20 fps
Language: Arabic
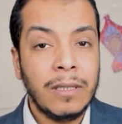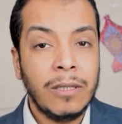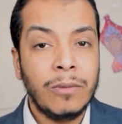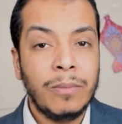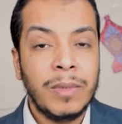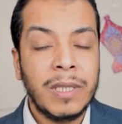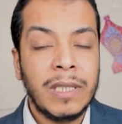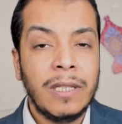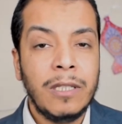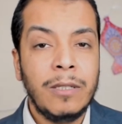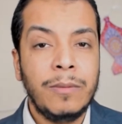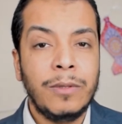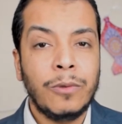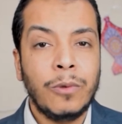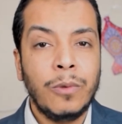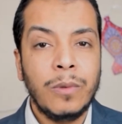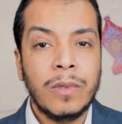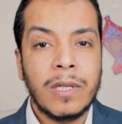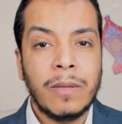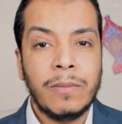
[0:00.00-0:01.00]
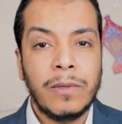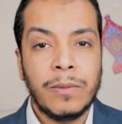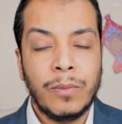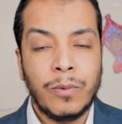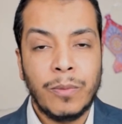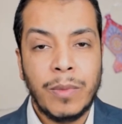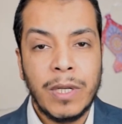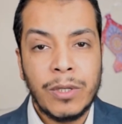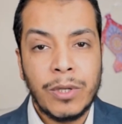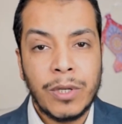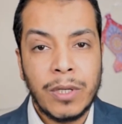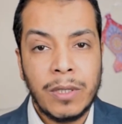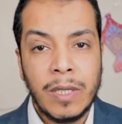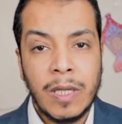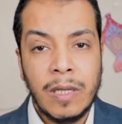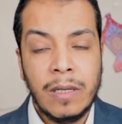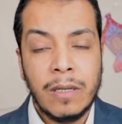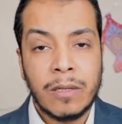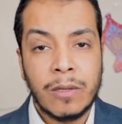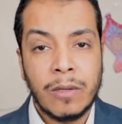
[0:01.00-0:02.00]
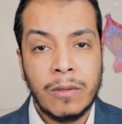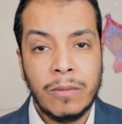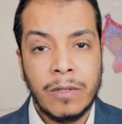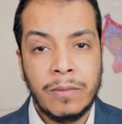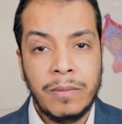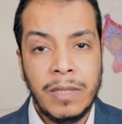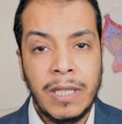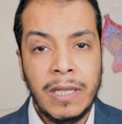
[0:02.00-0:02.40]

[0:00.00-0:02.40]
وبالتالي بتكون سبب مباشر للإصابة